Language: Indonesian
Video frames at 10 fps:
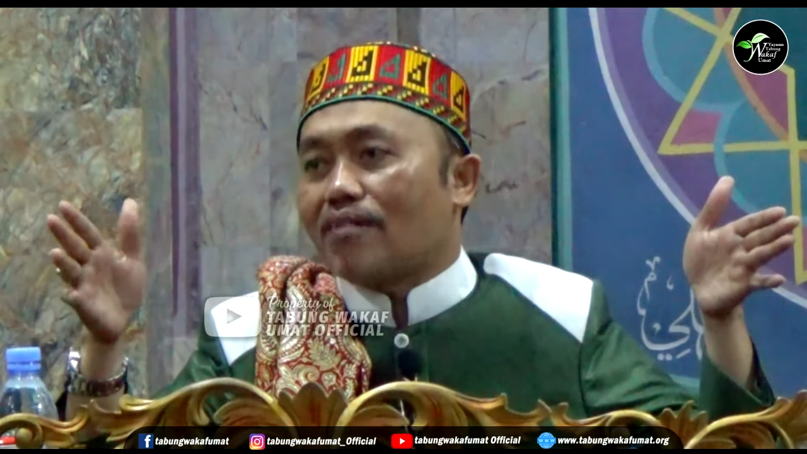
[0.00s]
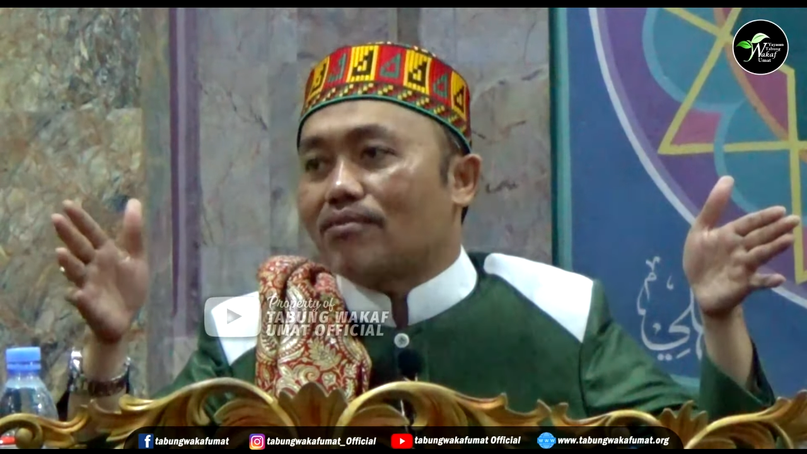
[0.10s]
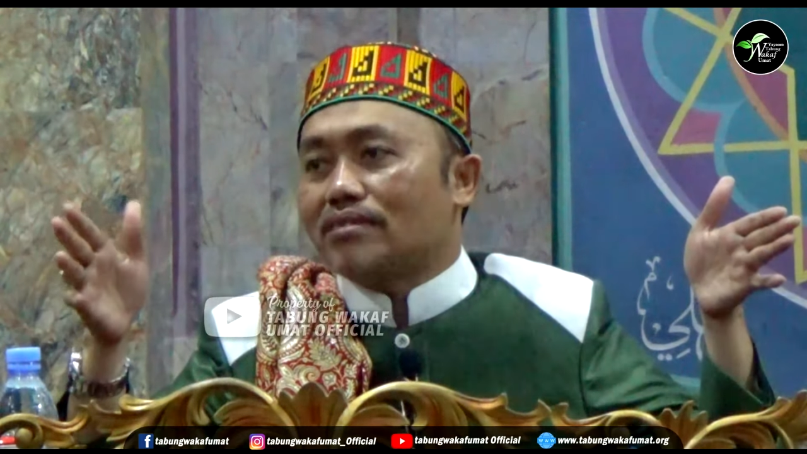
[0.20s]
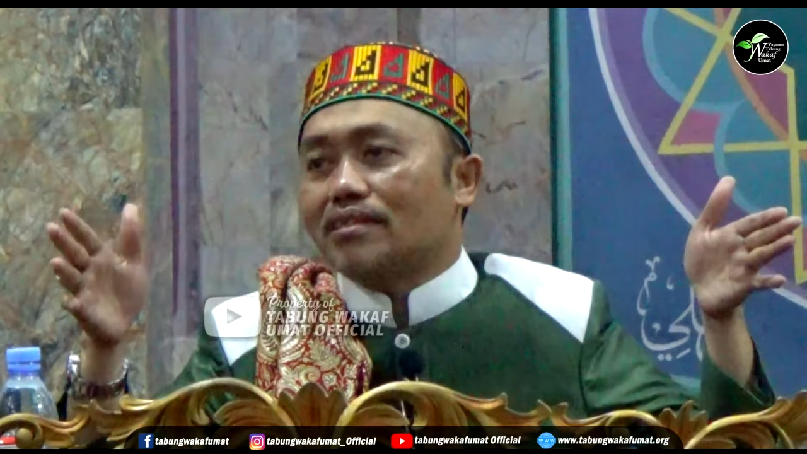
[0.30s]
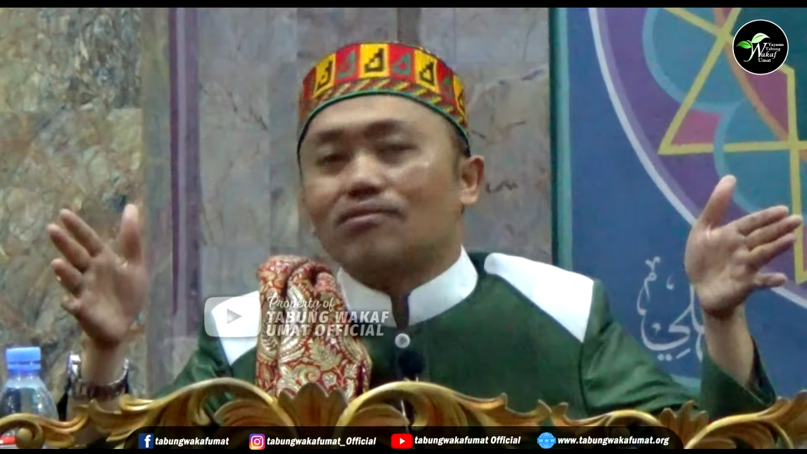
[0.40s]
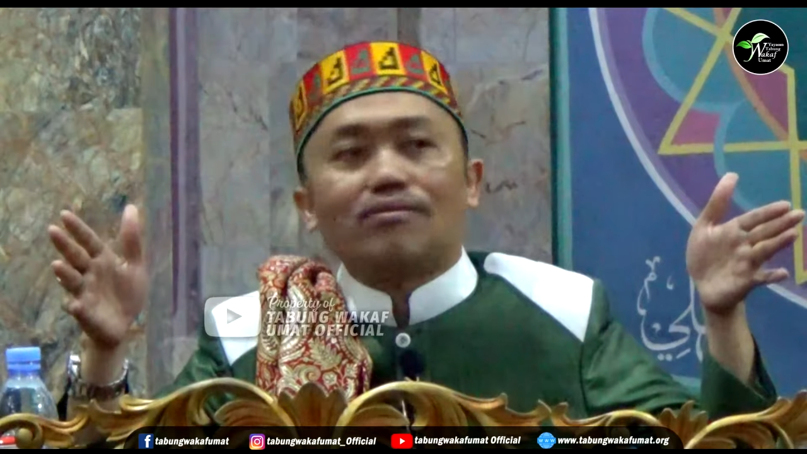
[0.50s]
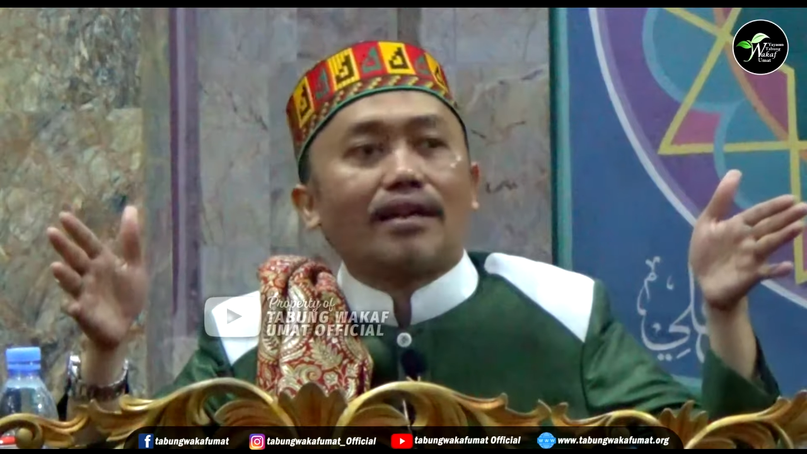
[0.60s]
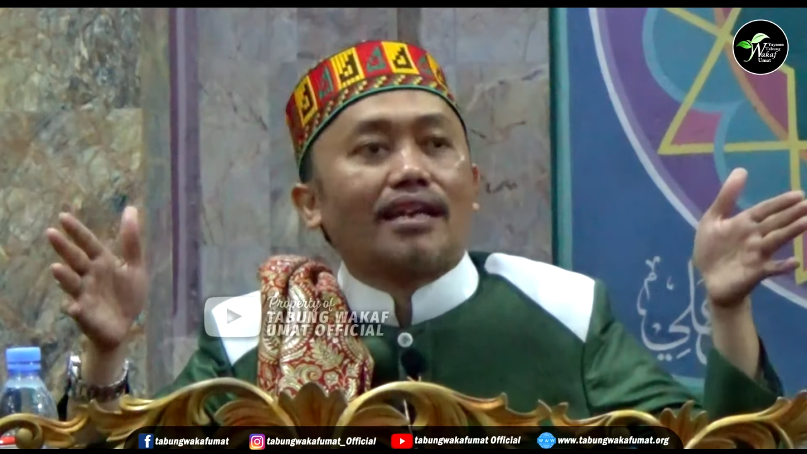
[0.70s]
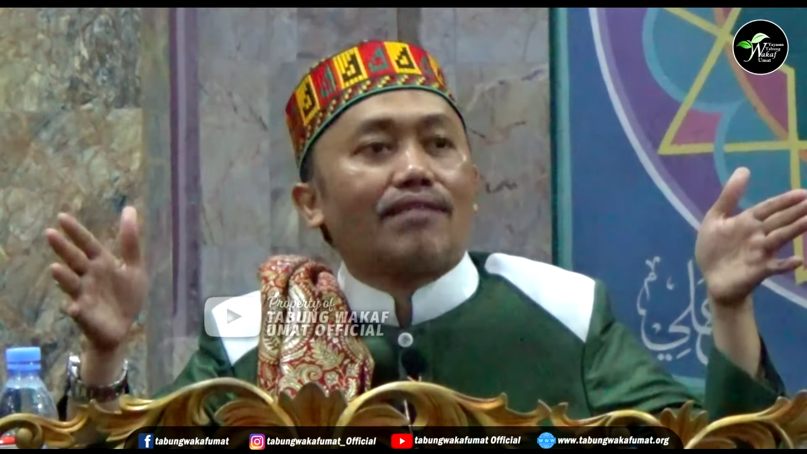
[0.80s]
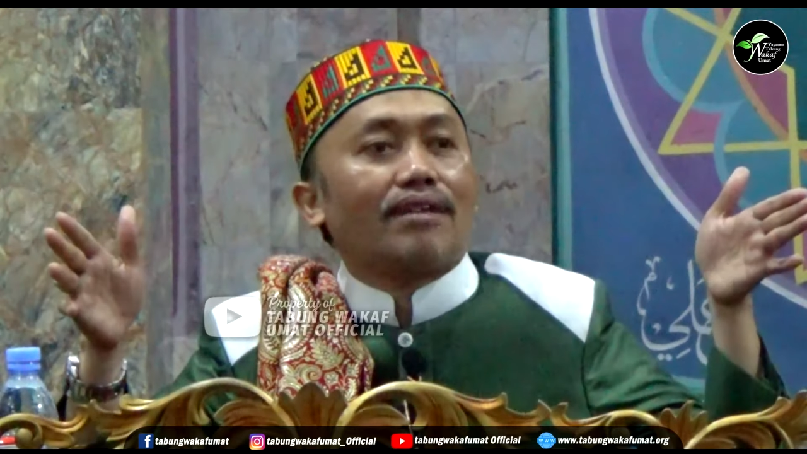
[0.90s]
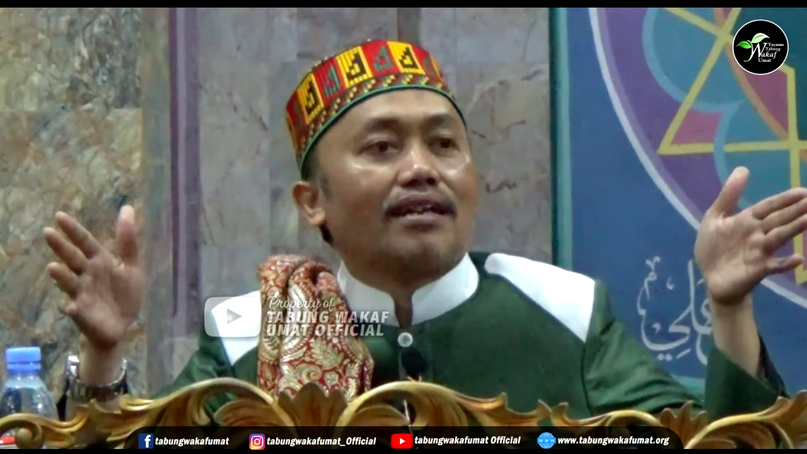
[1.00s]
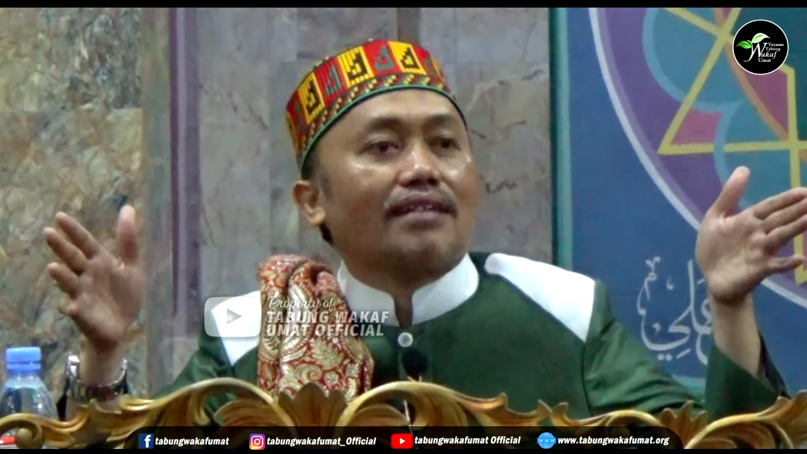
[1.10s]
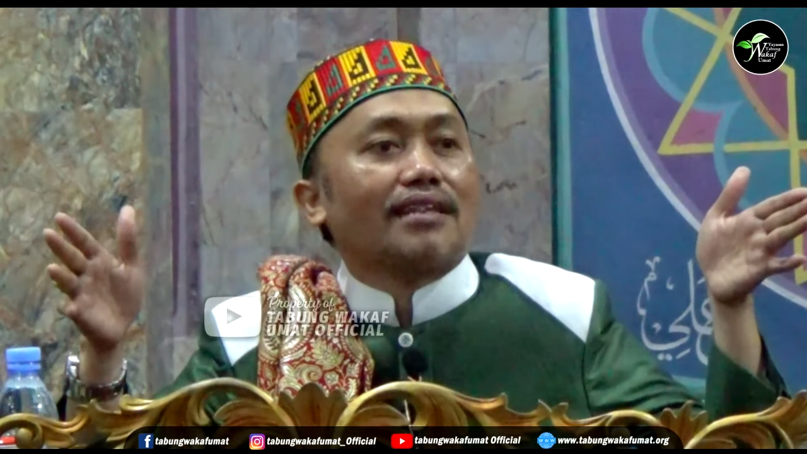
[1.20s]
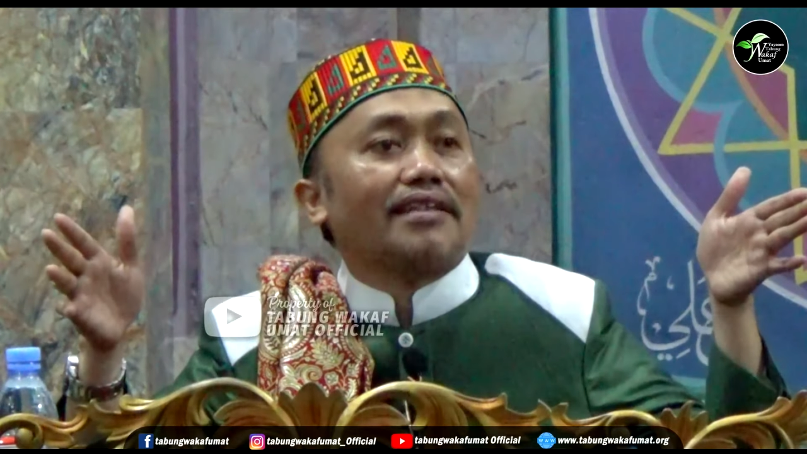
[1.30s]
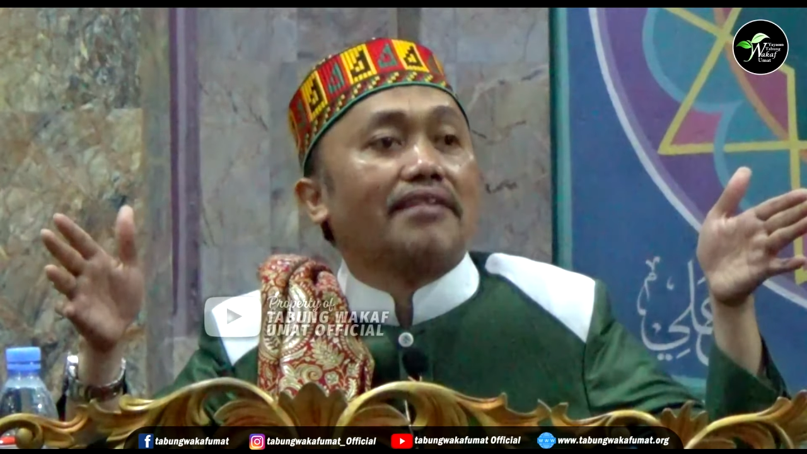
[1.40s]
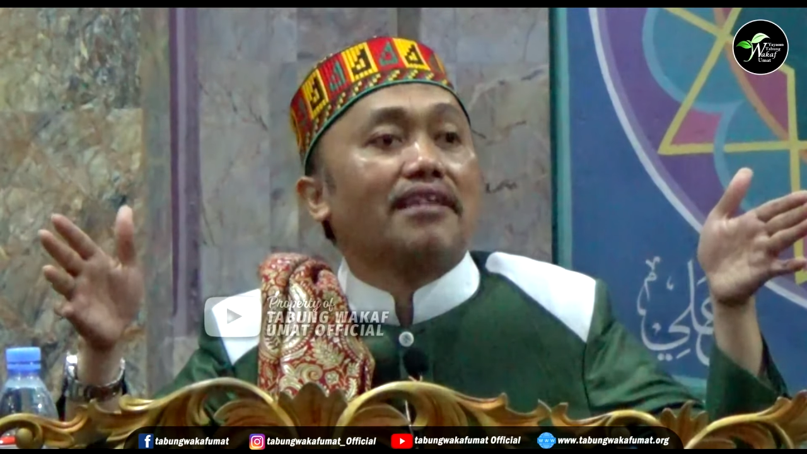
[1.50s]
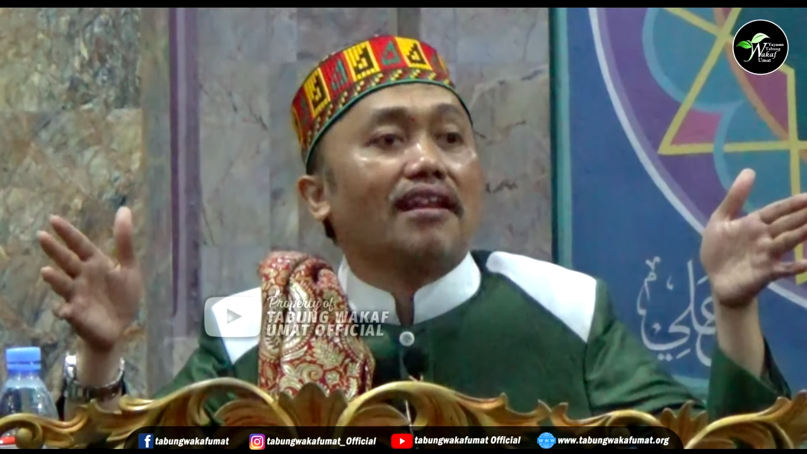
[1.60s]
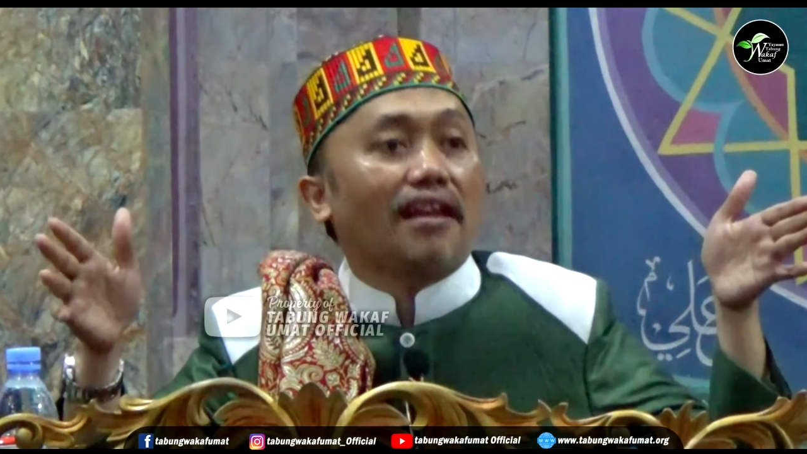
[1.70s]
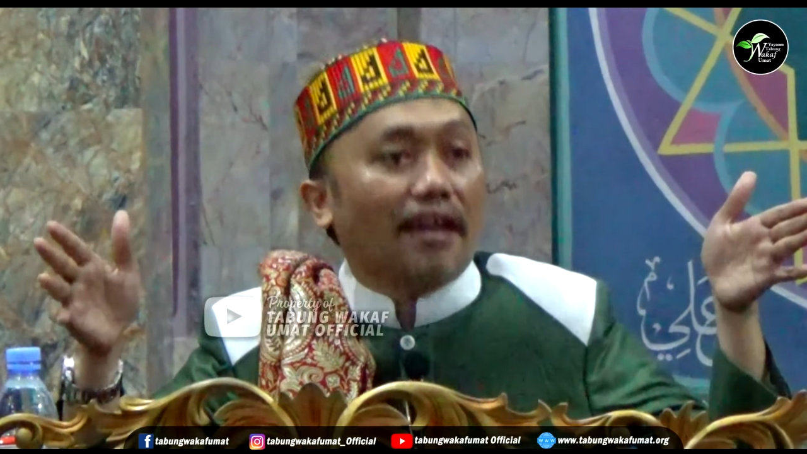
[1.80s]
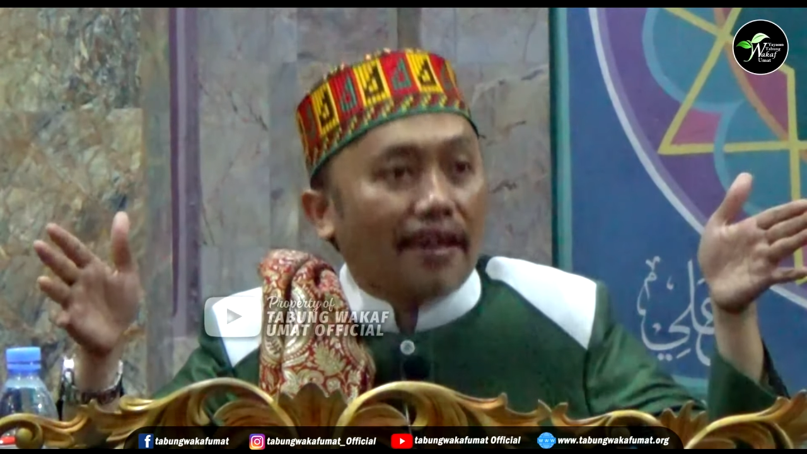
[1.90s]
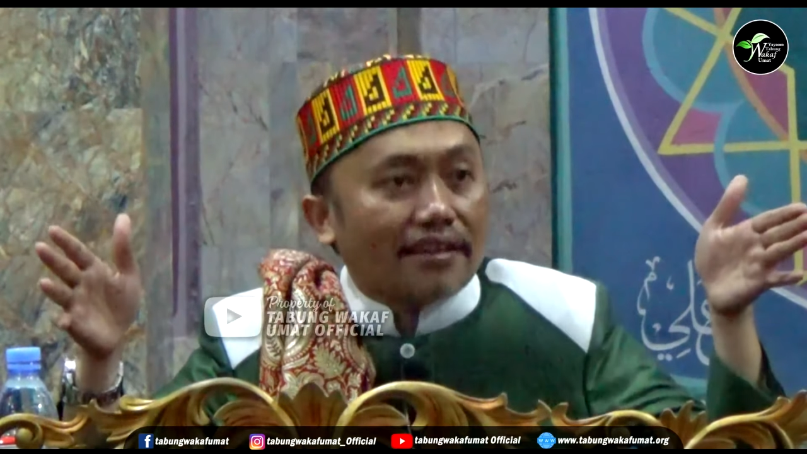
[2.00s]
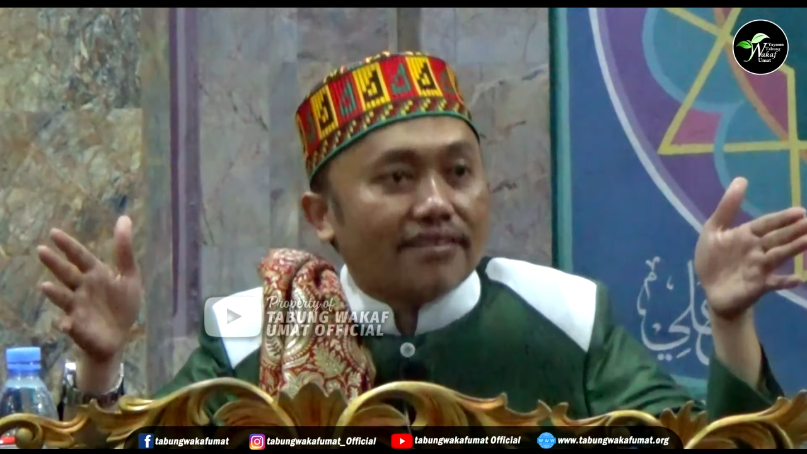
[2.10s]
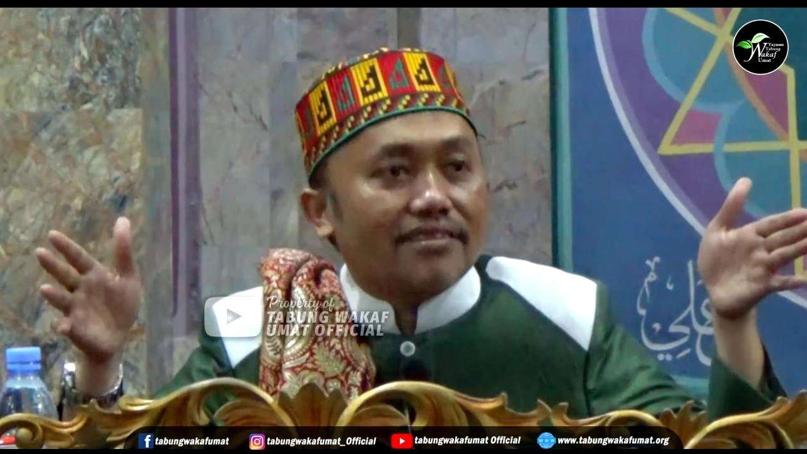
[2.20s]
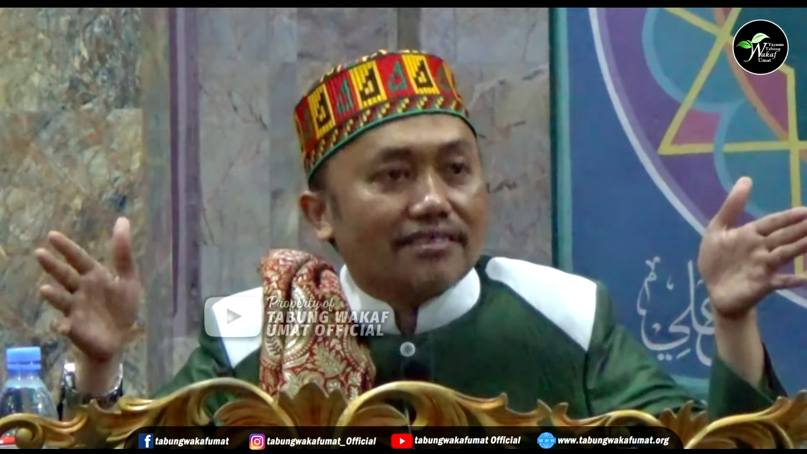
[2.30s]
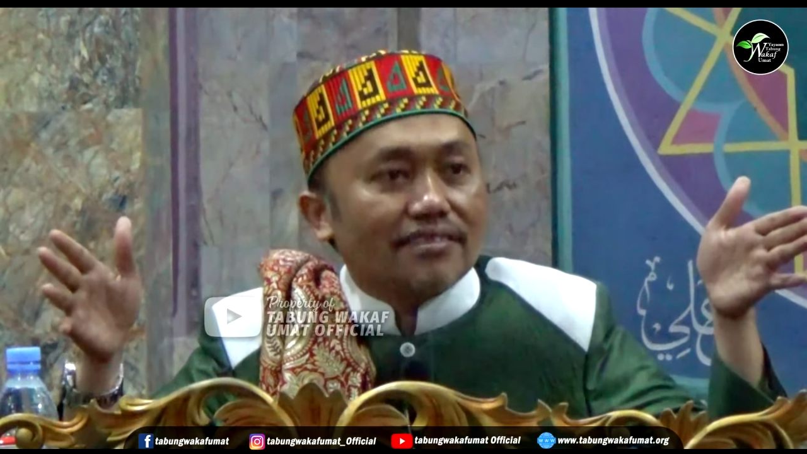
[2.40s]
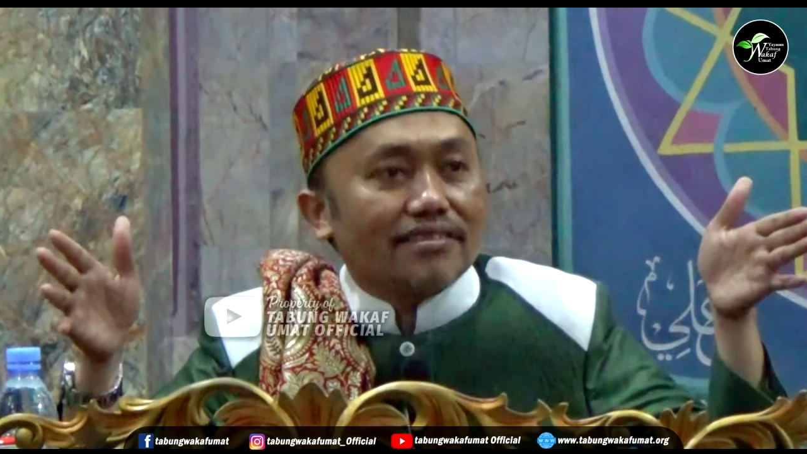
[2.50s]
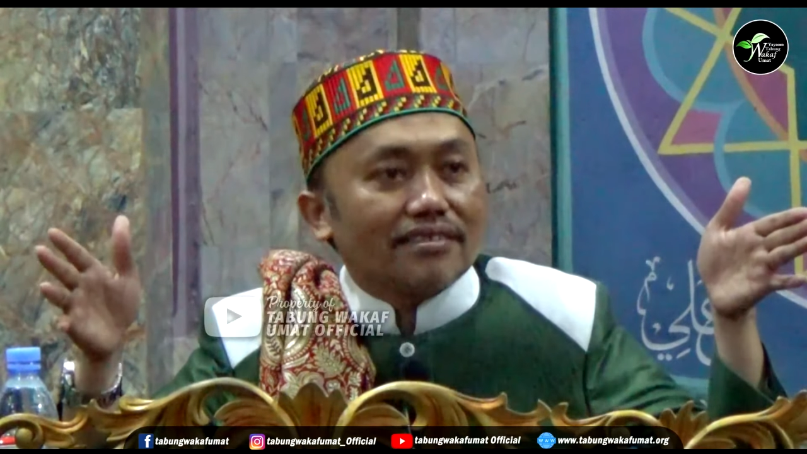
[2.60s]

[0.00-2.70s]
Bagus itu kan lawan katanya jelek.